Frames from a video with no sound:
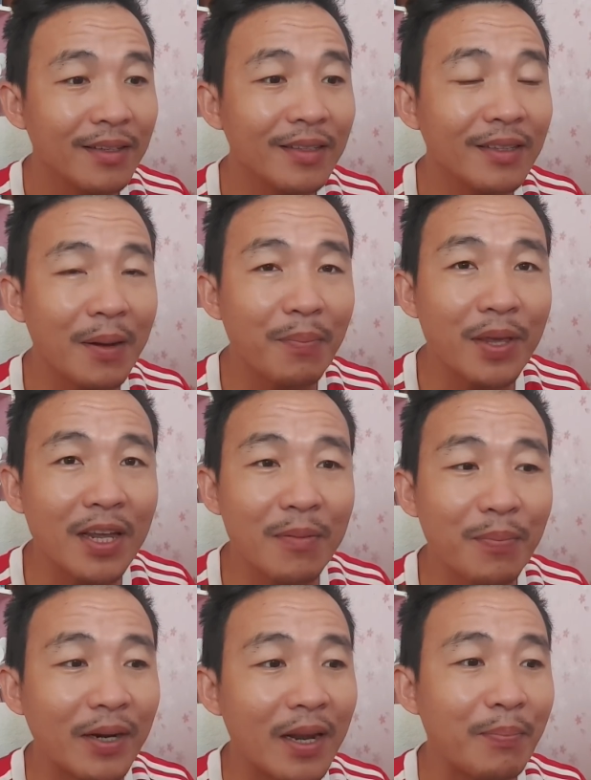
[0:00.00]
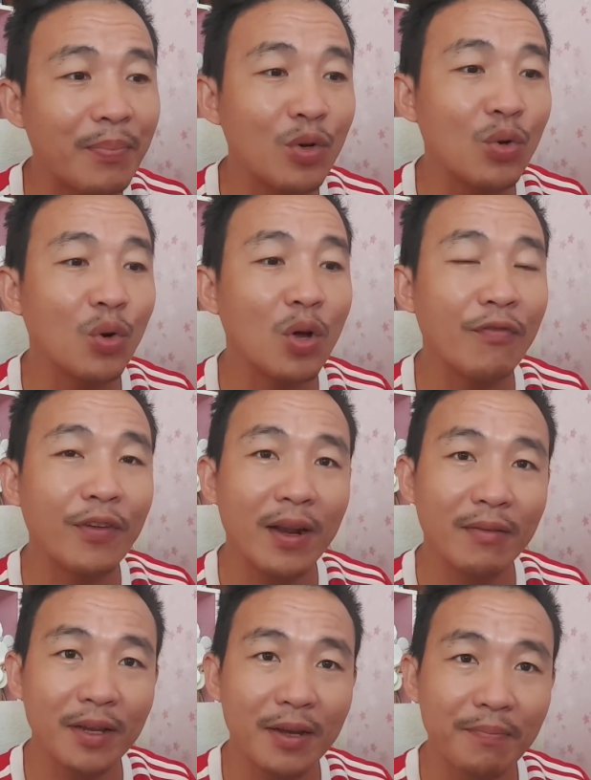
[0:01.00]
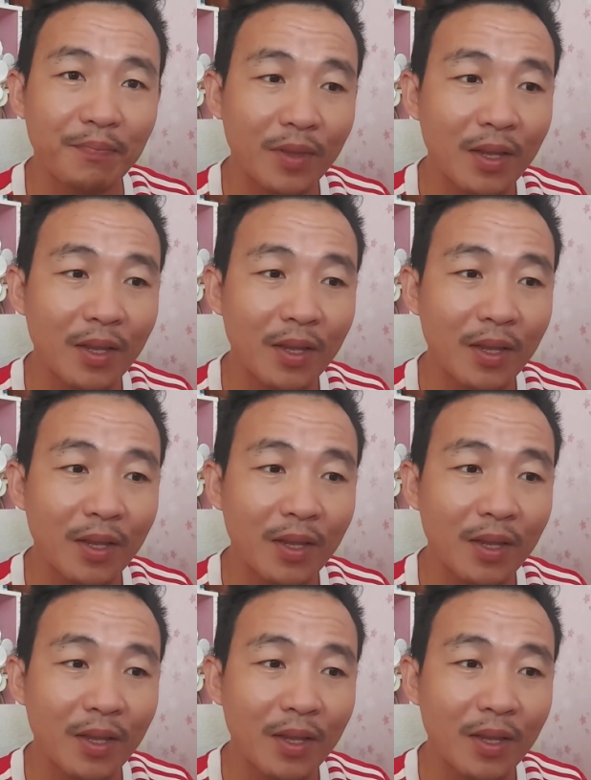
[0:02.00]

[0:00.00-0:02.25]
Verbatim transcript: tetapi kepada Penoroka Felda.